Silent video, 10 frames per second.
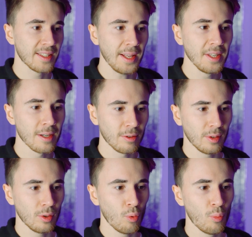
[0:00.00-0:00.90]

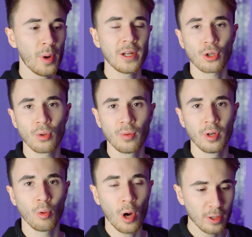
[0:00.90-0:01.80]
резонировала у
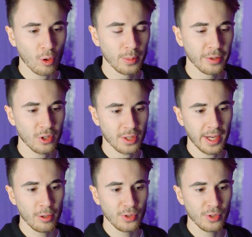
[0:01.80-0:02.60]
большого, у огромного числа